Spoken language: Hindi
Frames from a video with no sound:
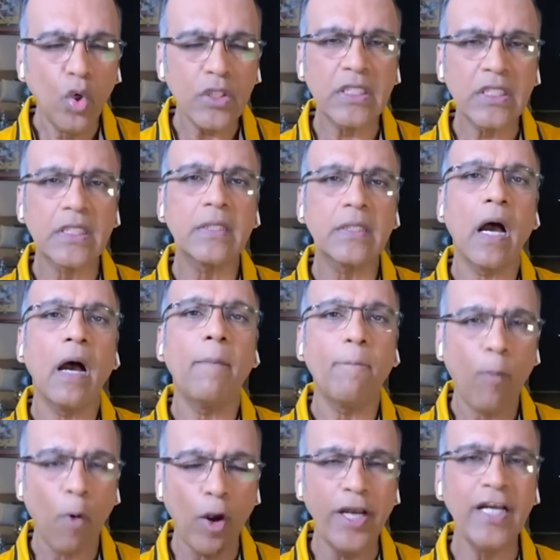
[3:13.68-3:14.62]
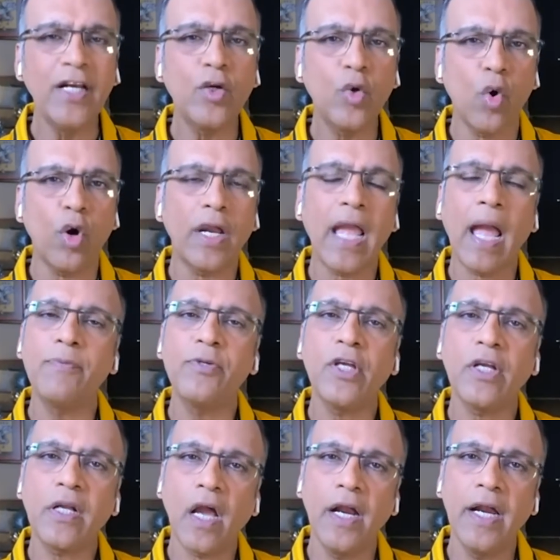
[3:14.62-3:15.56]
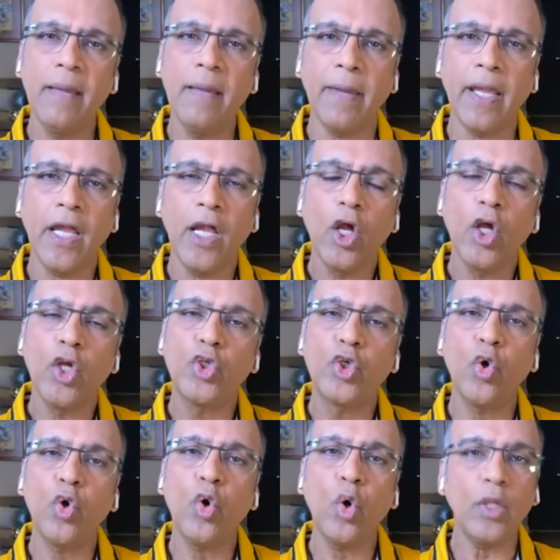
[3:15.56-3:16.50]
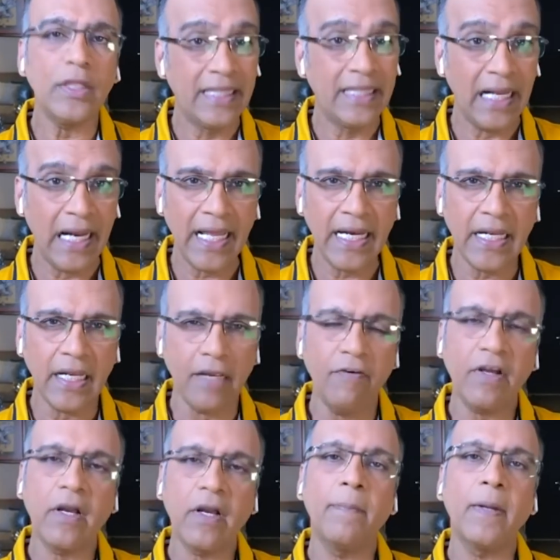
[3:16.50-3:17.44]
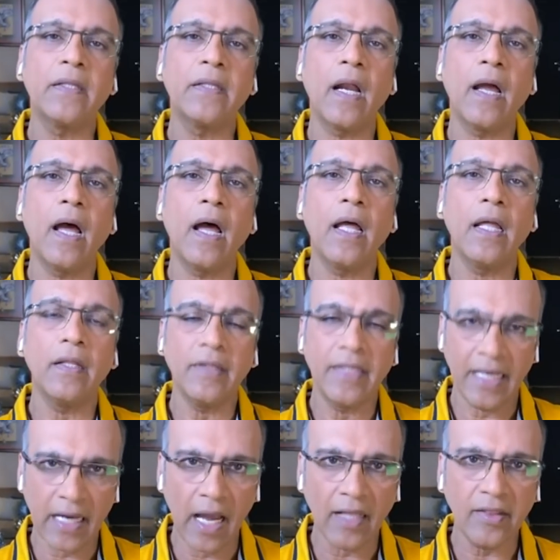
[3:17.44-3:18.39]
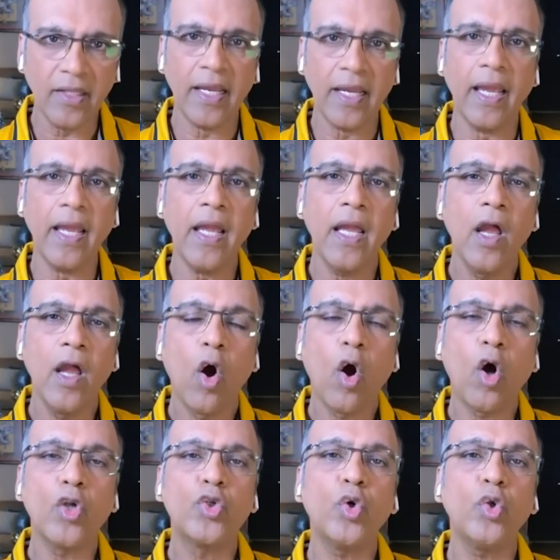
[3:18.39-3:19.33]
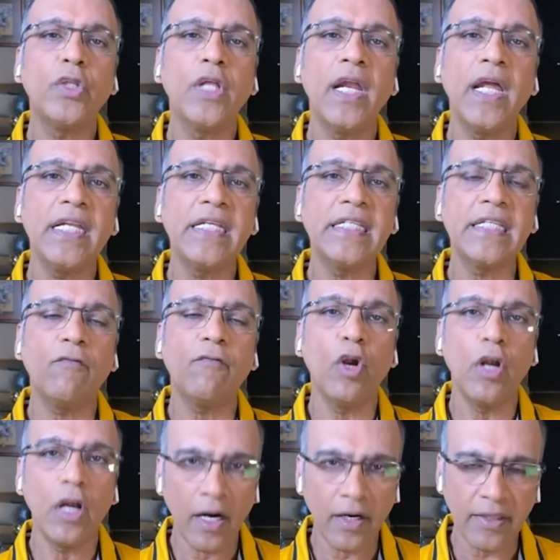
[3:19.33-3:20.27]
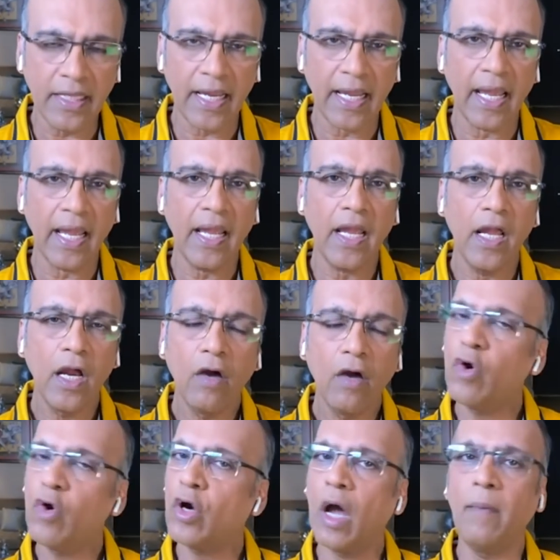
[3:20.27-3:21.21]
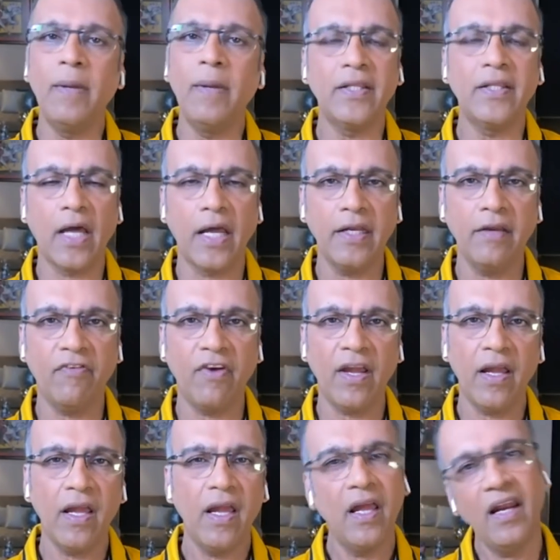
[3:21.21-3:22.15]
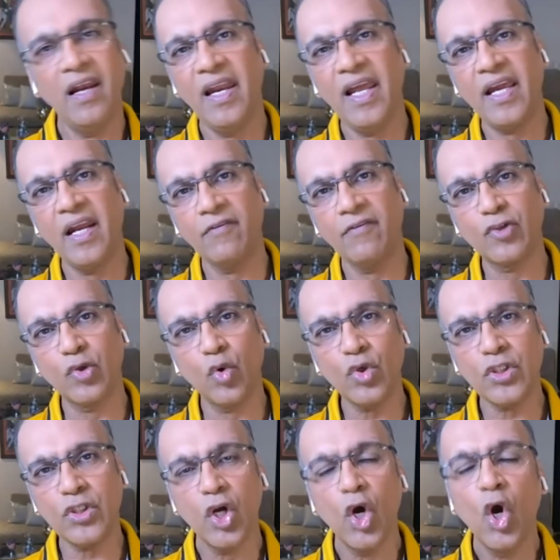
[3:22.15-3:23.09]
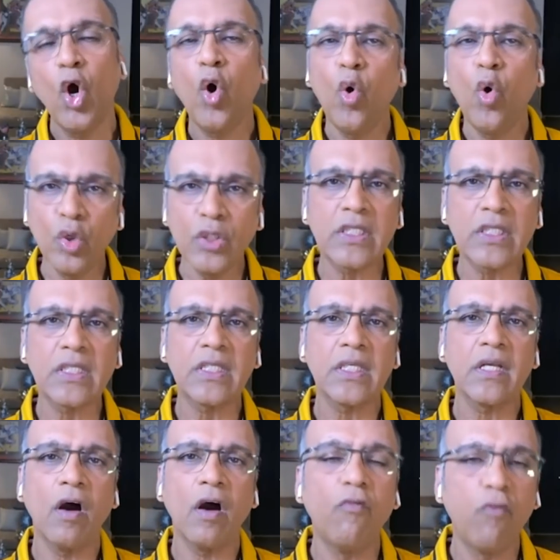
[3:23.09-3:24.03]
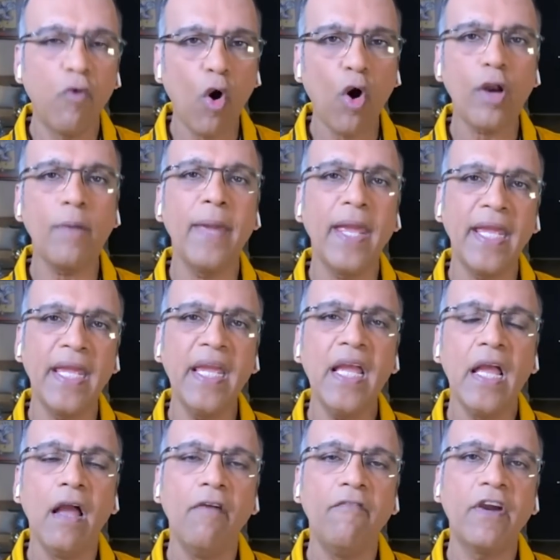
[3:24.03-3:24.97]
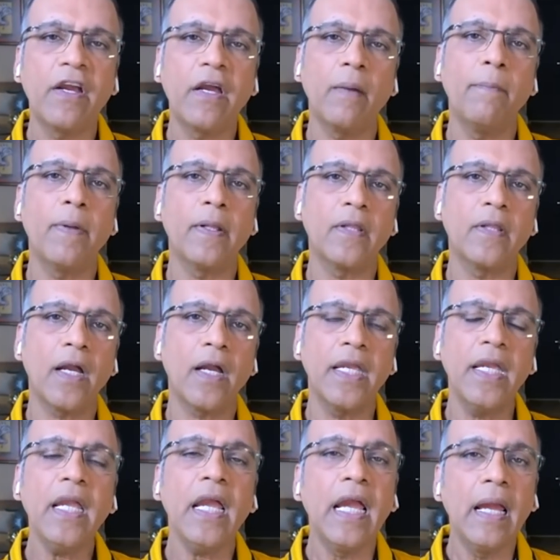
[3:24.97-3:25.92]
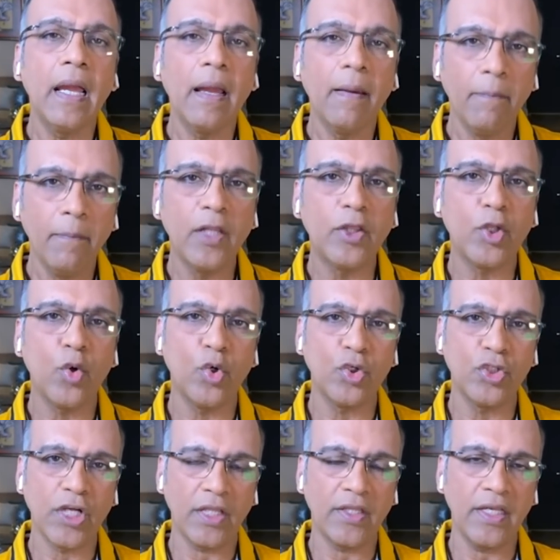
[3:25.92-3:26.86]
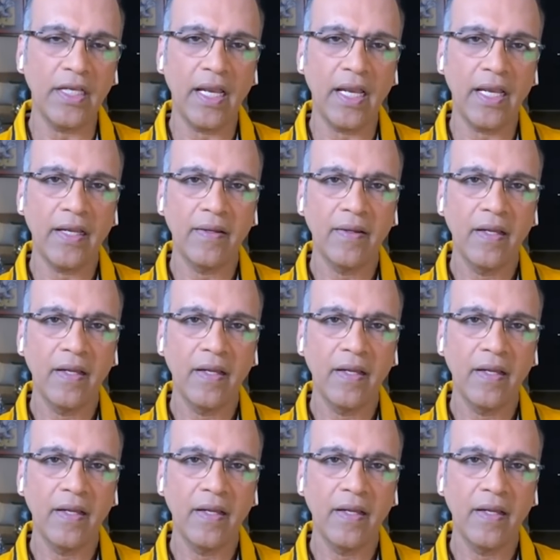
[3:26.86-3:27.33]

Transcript: उस पॉइंट को कैप्चर करने में जो दिलेरी विक्रम बत्रा दिखाते हैं और जो दिलेरी से वो लड़ते हैं वो काबिल तारीफ है लेकिन अफसोस उस वॉर में ही विक्रम बत्रा की मृत्यु हो जाती है